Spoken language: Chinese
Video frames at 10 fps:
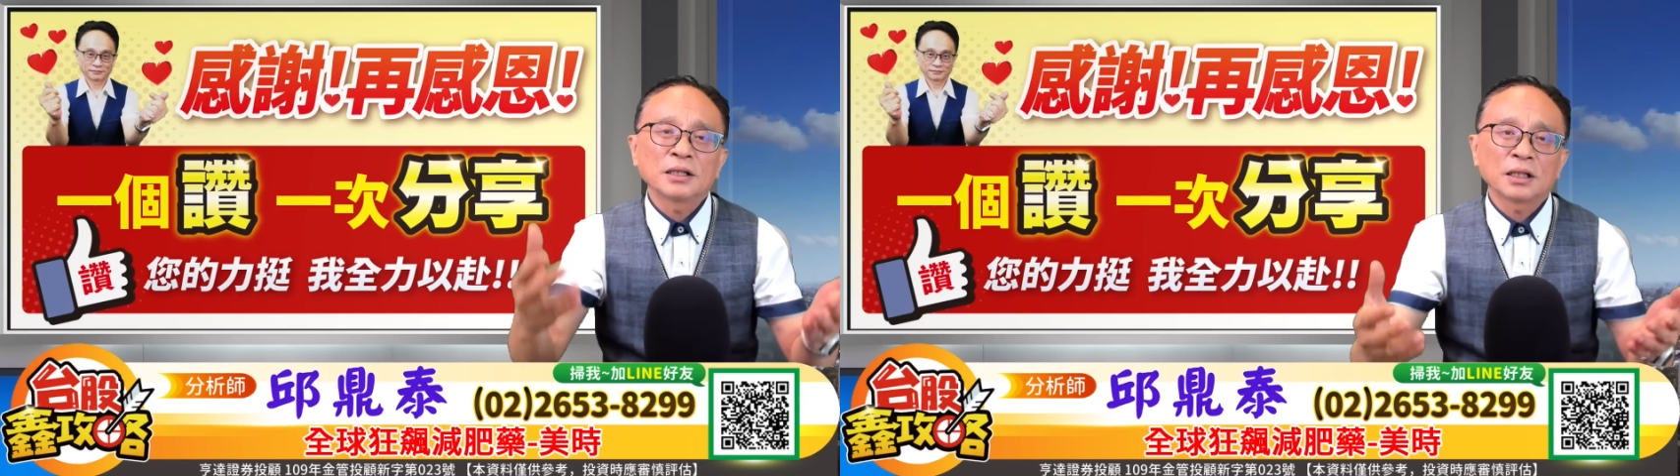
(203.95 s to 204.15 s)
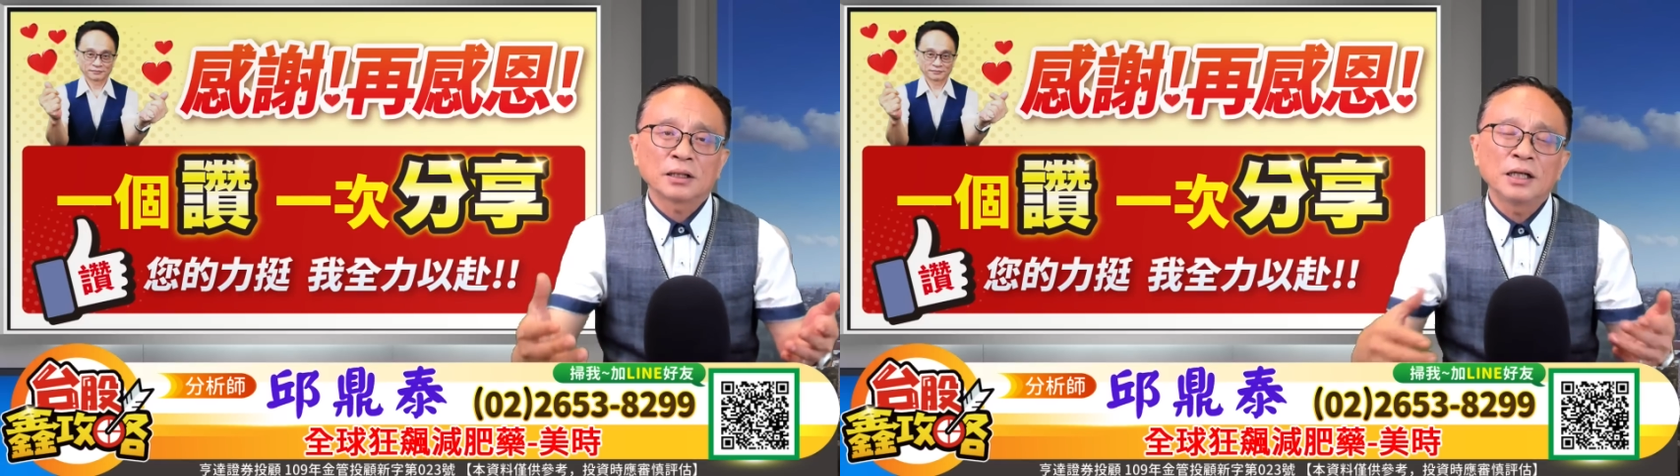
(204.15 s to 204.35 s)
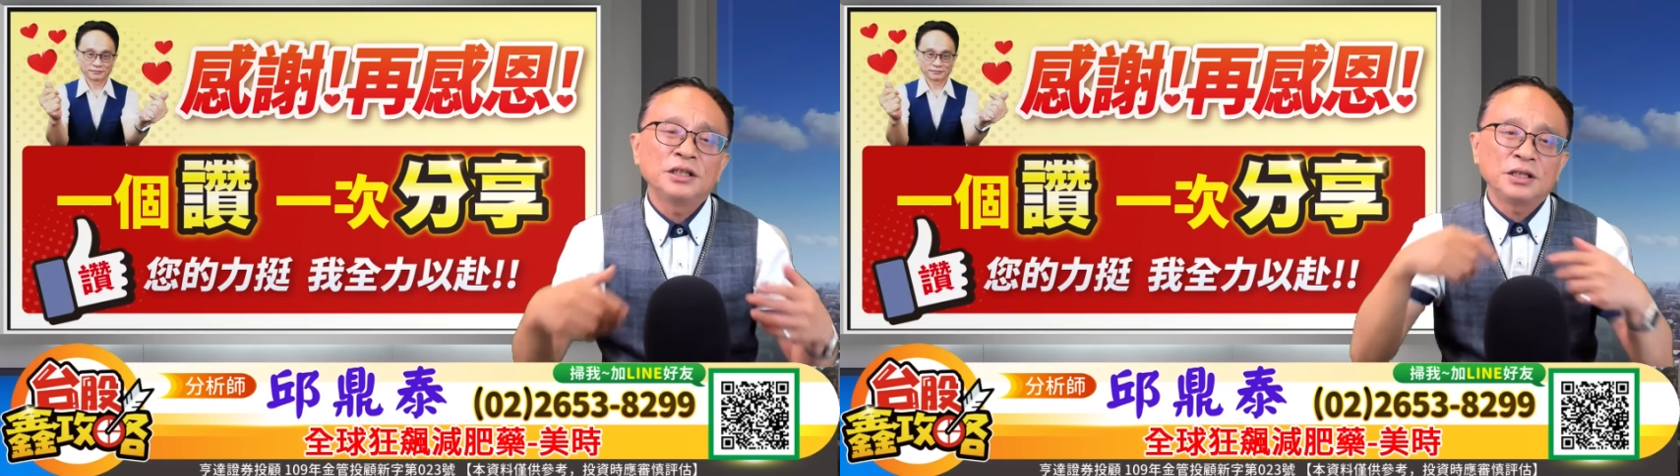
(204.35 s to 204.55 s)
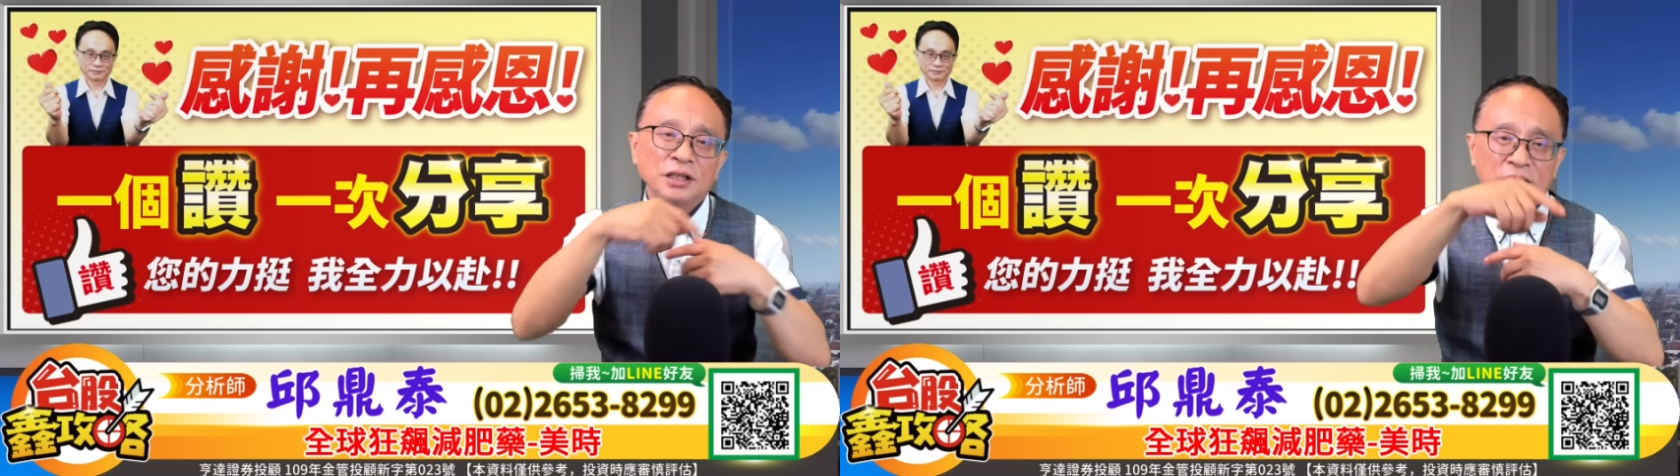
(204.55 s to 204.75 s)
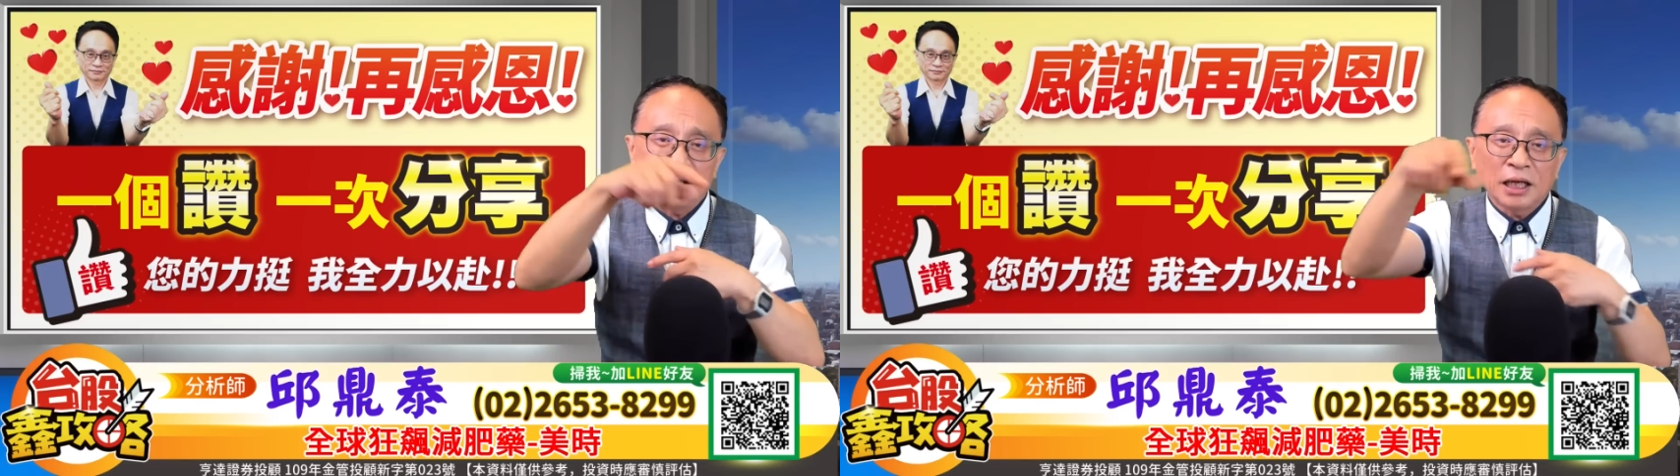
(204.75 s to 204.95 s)
上来，一起解决
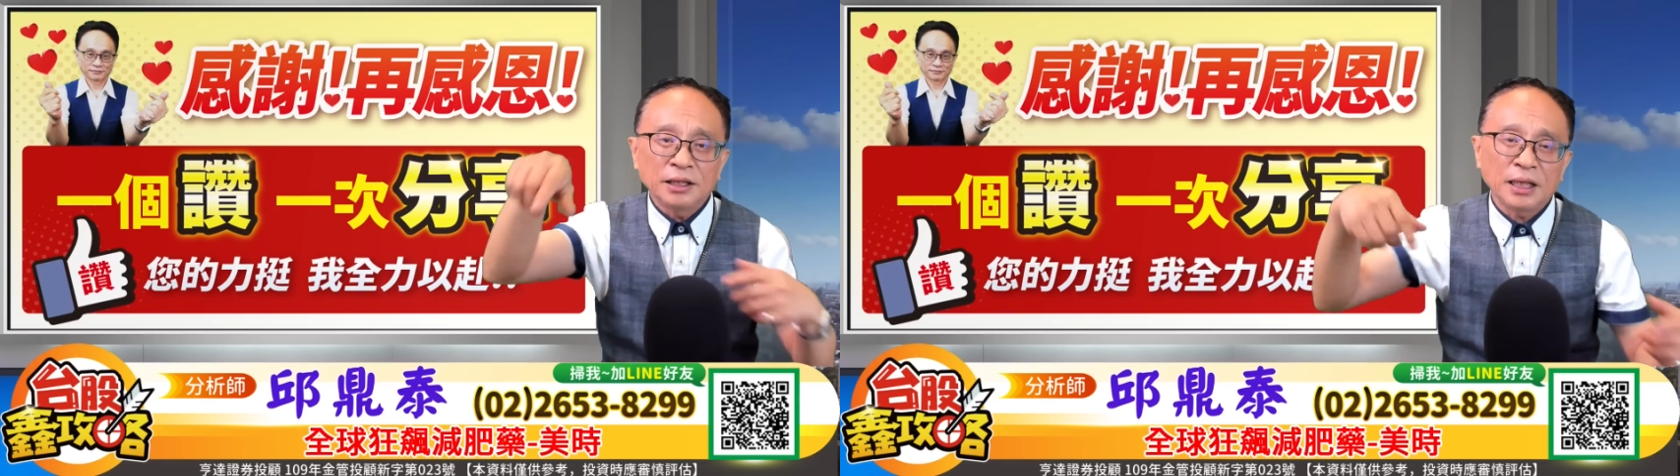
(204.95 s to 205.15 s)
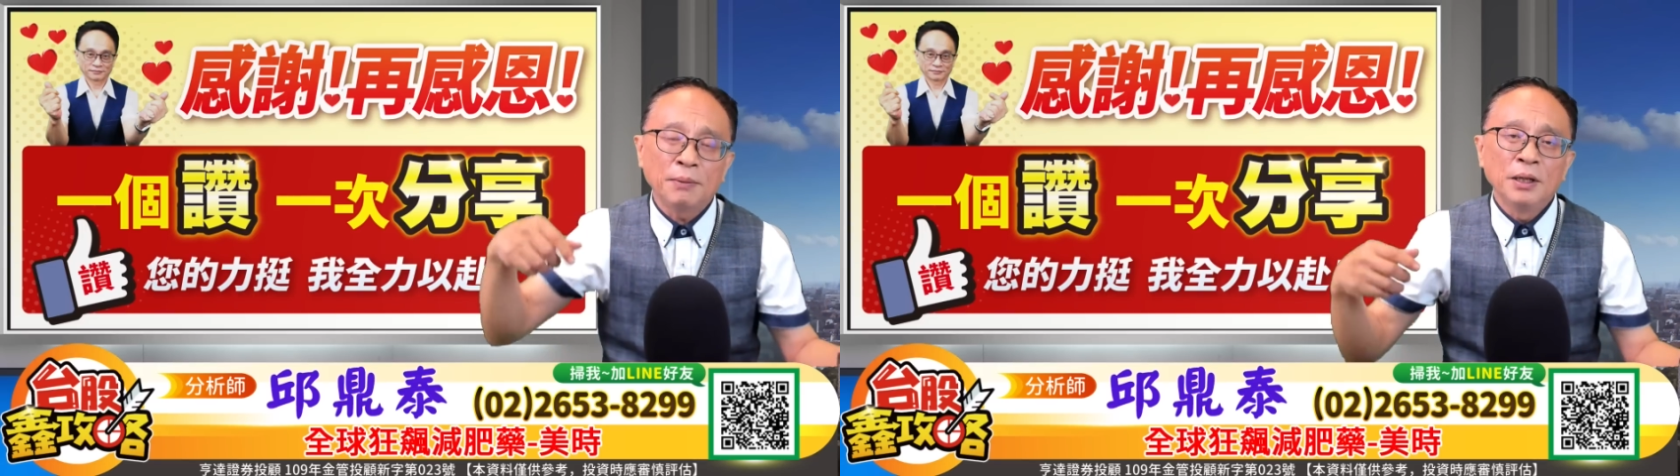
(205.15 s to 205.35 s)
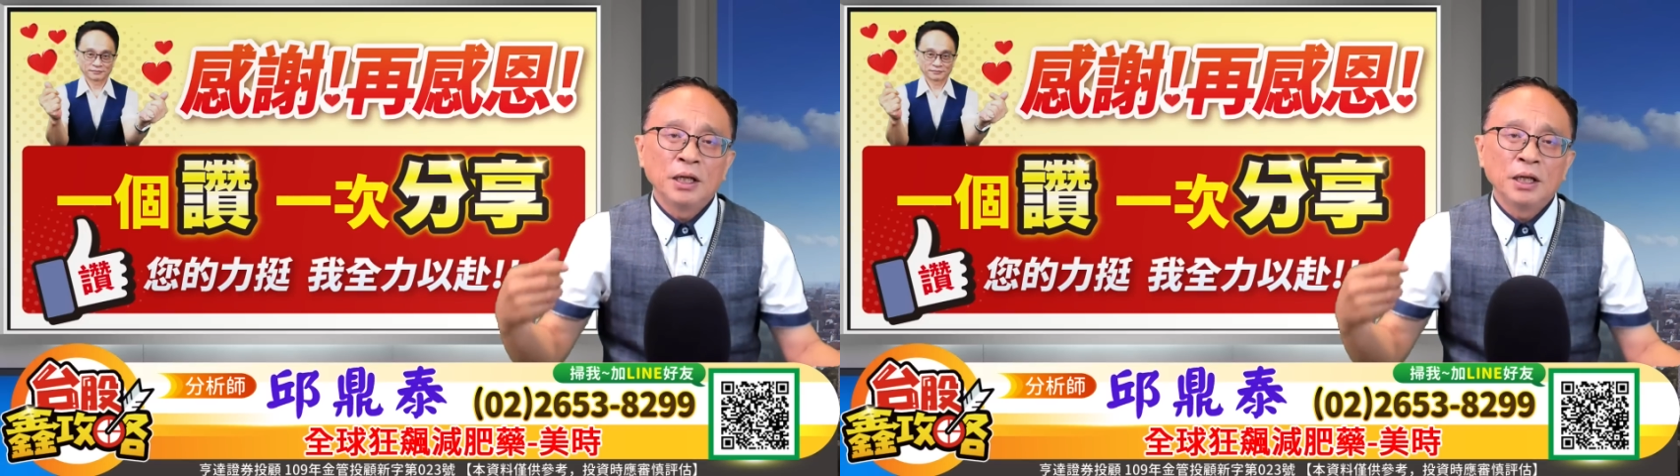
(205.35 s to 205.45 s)
吸干掉，